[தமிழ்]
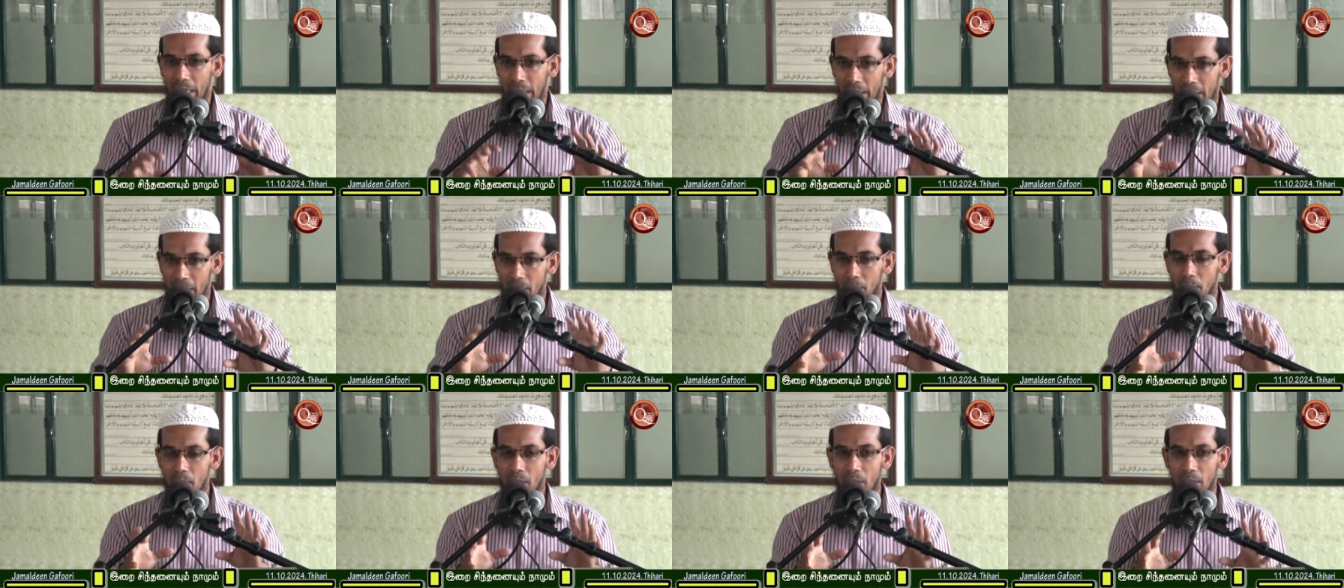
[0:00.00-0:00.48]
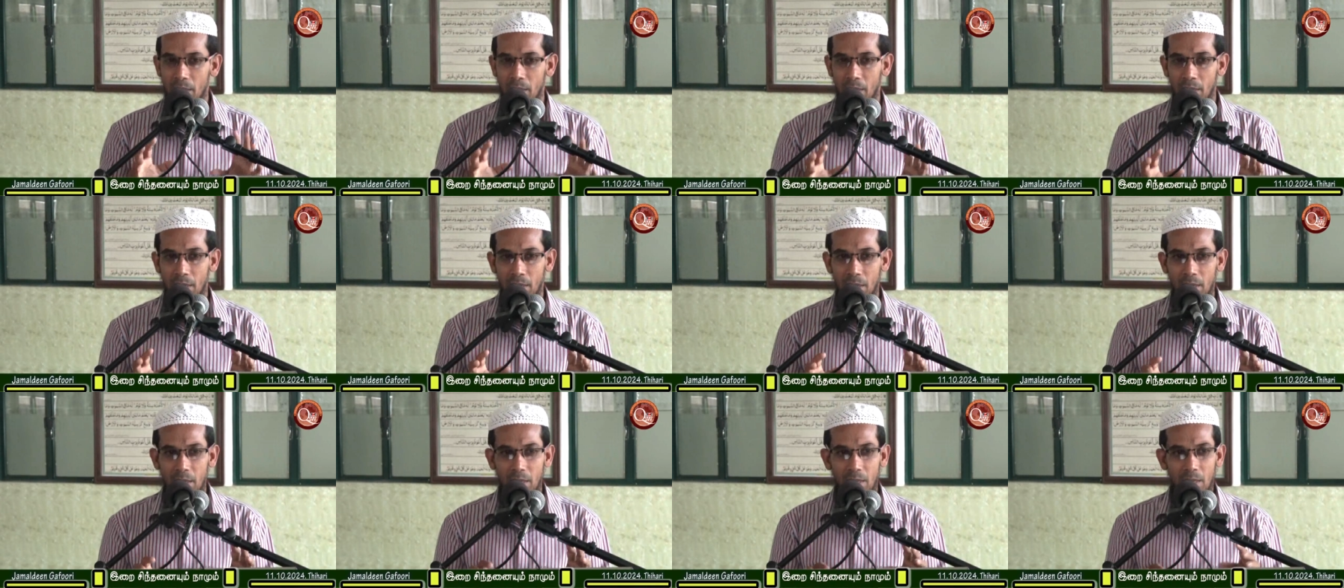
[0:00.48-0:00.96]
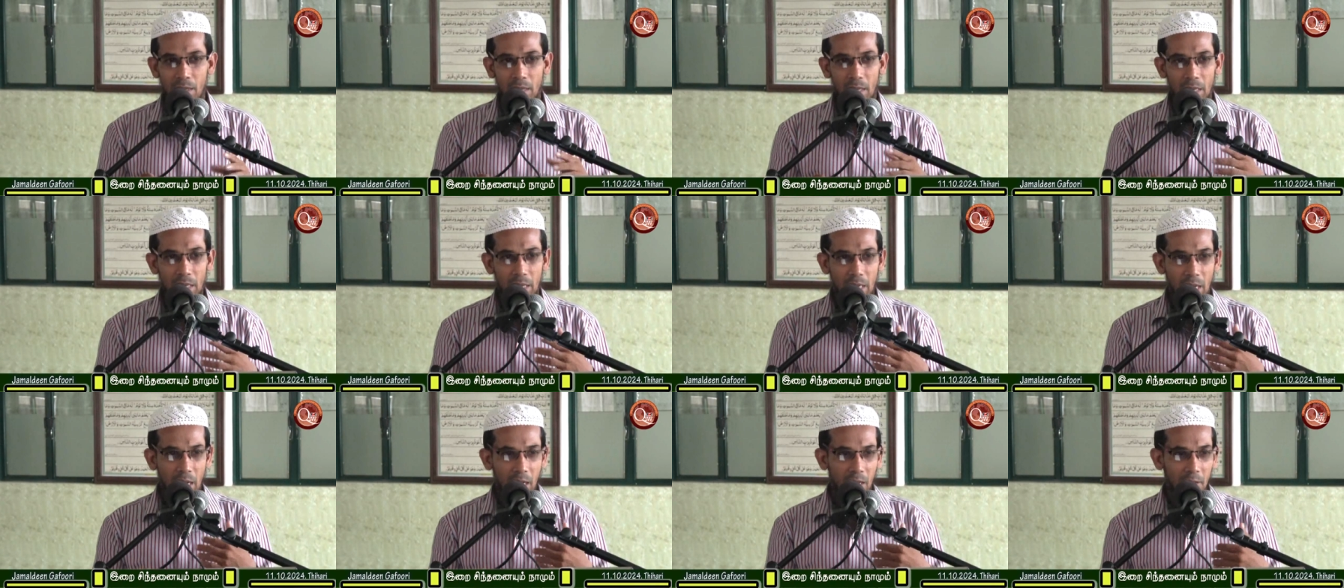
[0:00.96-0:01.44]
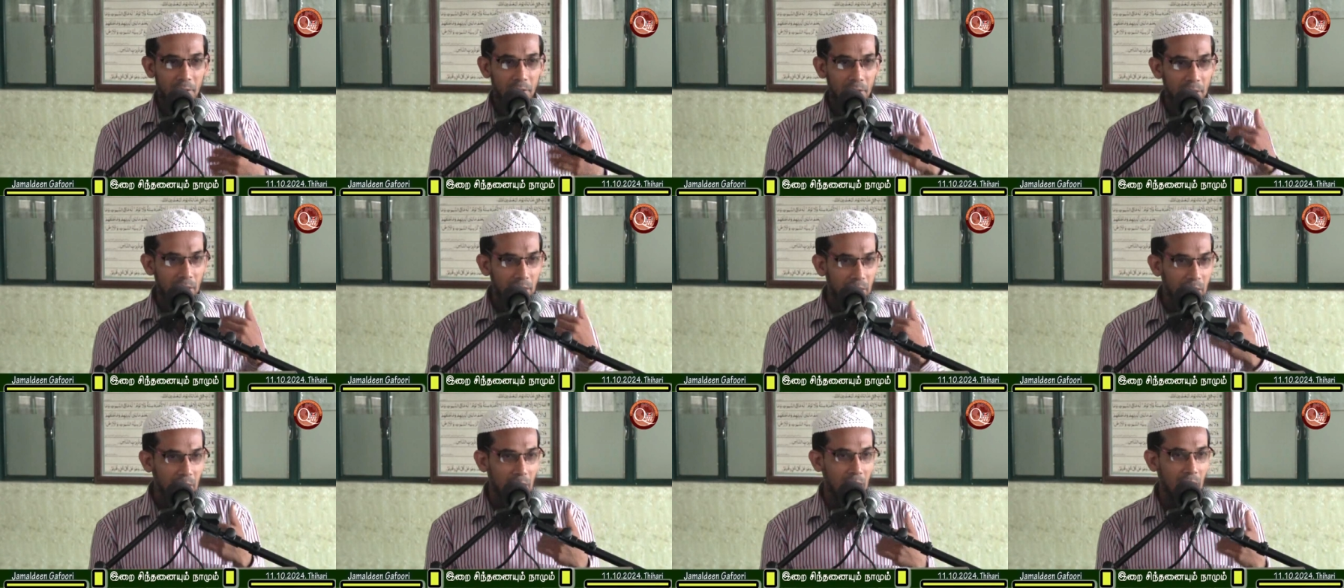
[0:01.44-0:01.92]
இதை மாதிரி நாங்கள்
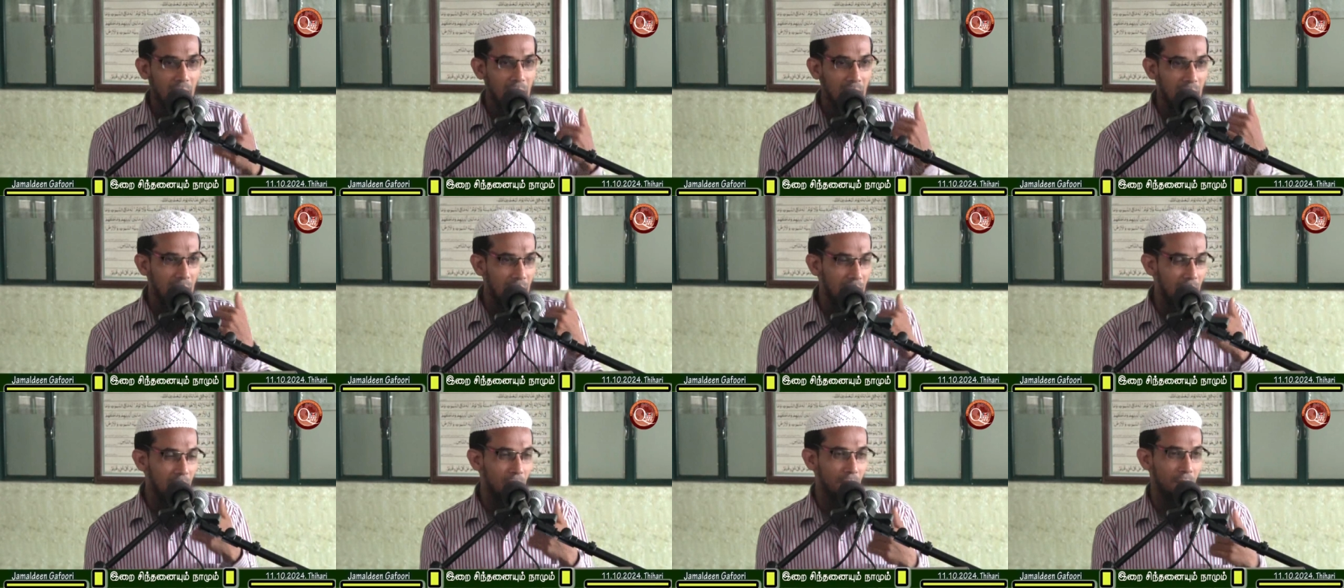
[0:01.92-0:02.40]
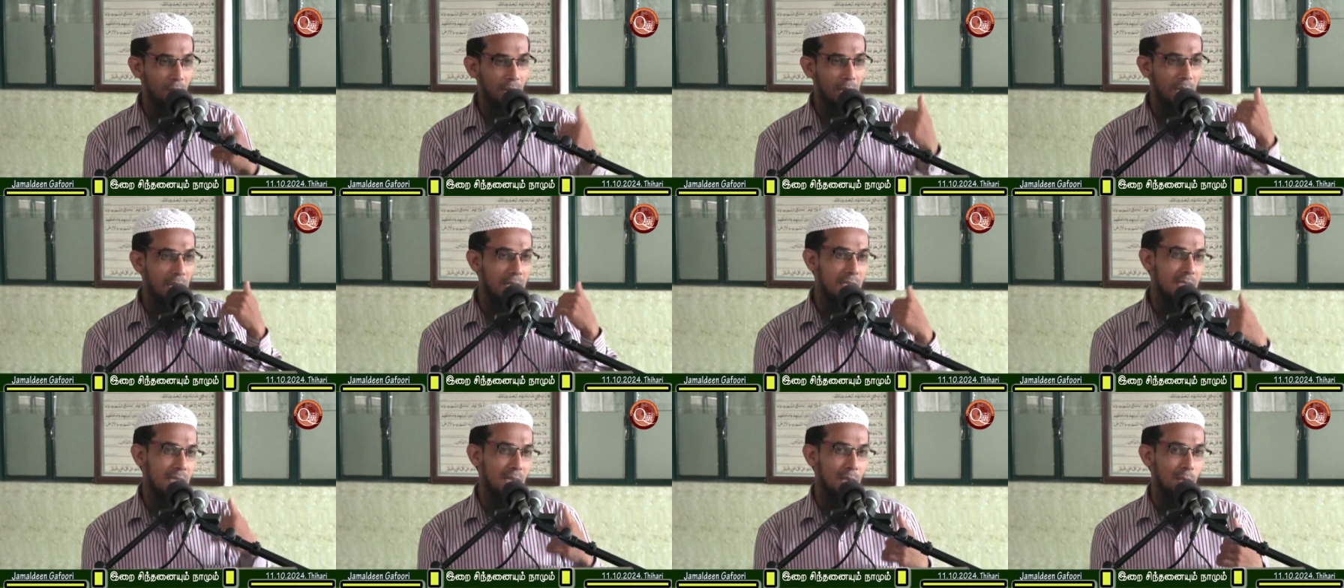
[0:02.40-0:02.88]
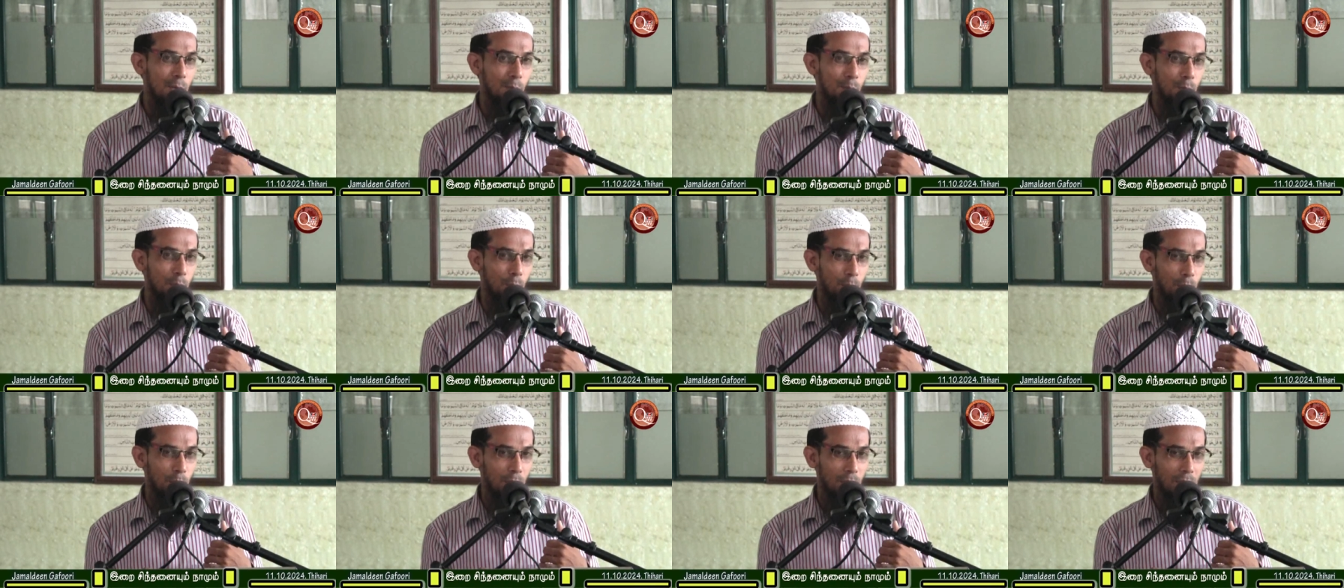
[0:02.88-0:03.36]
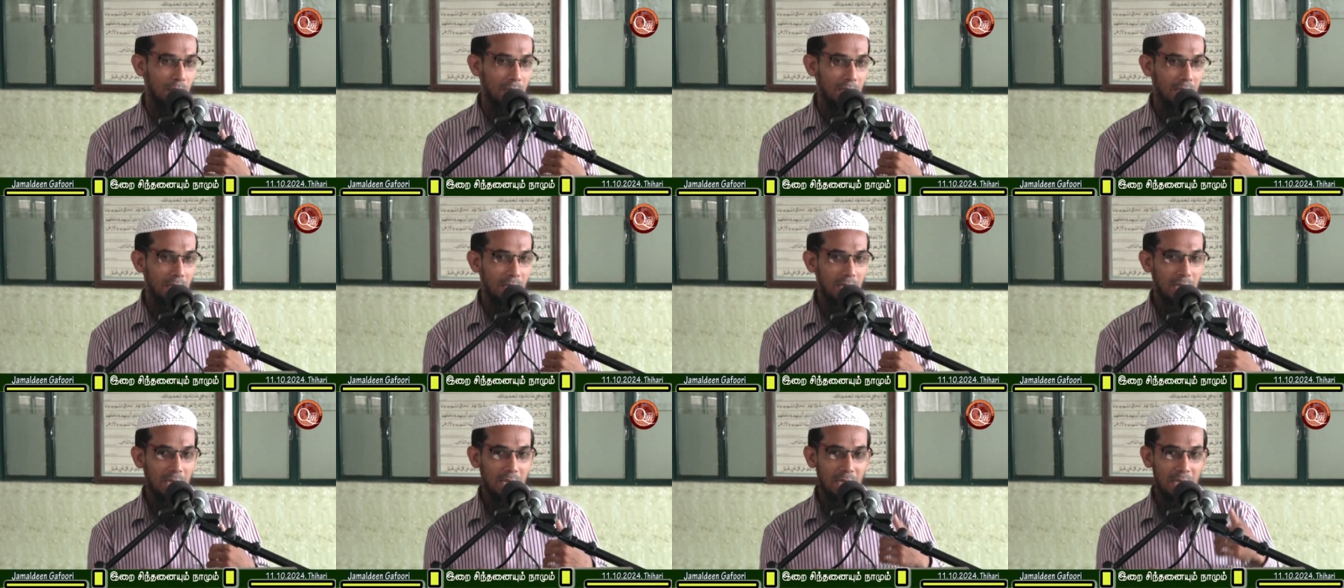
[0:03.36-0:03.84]
வீடுகளில் வேலை செய்யும் பொழுது
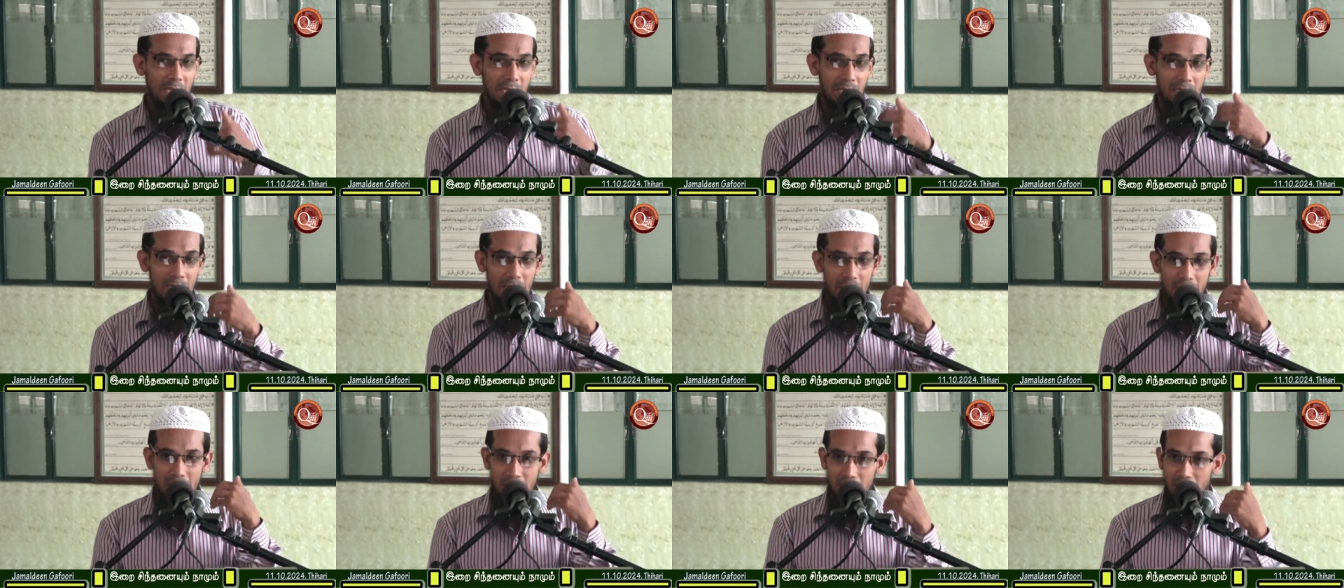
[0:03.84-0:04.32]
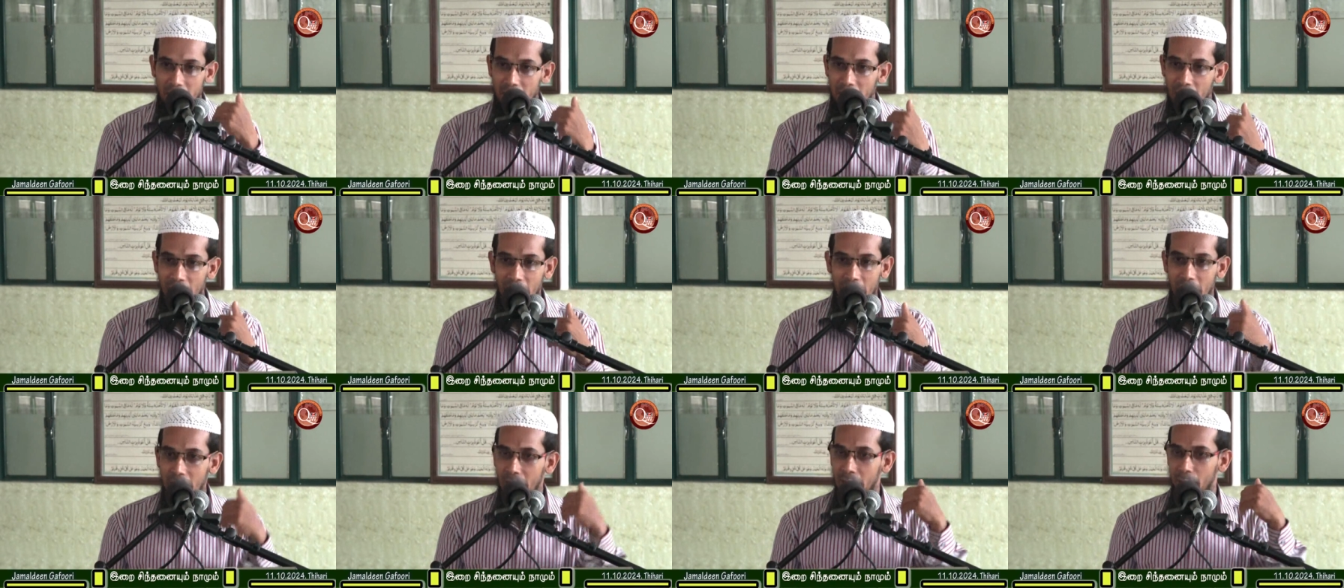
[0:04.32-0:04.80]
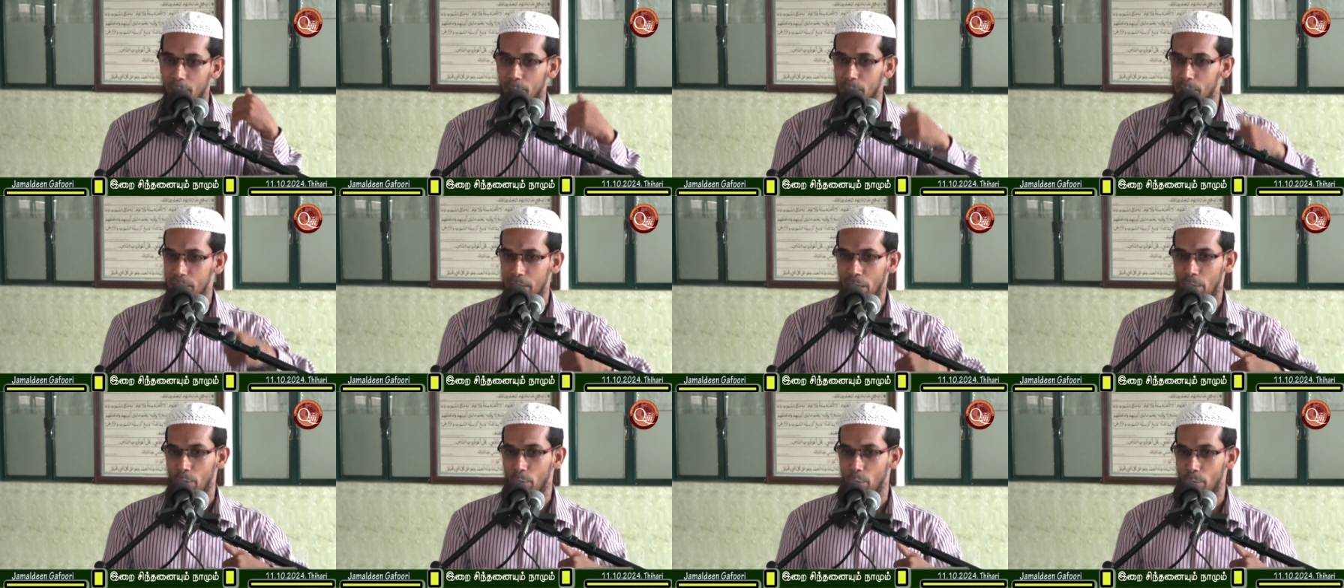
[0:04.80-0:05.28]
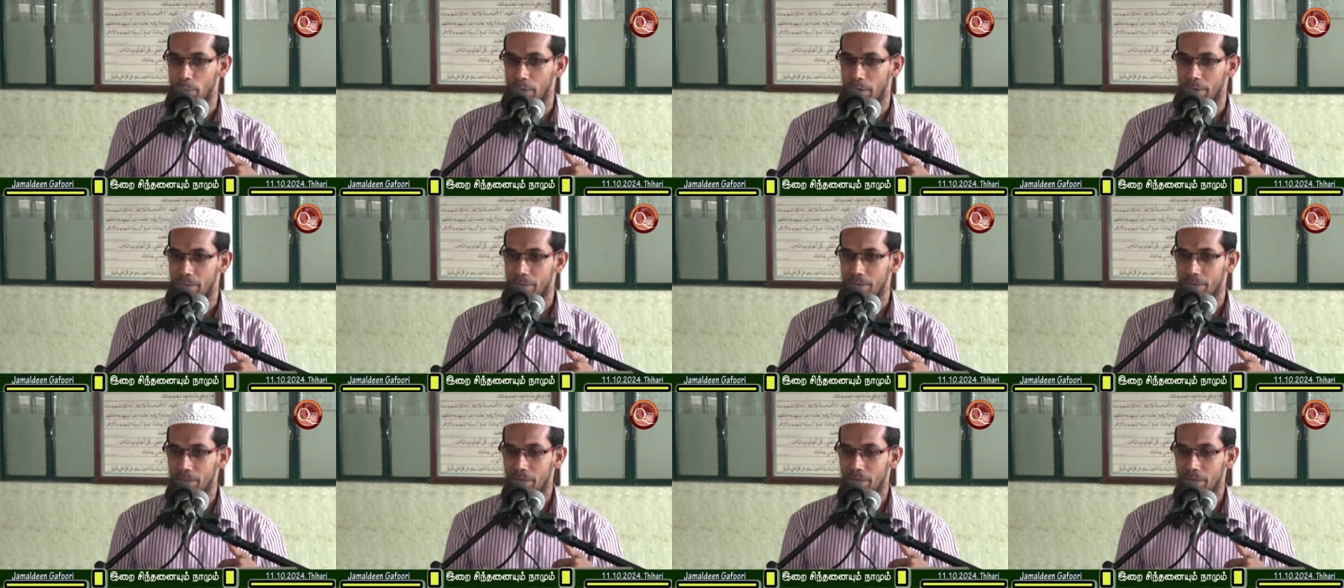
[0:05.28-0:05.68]
நின்ற நிலையில் நம்ம செய்வோமே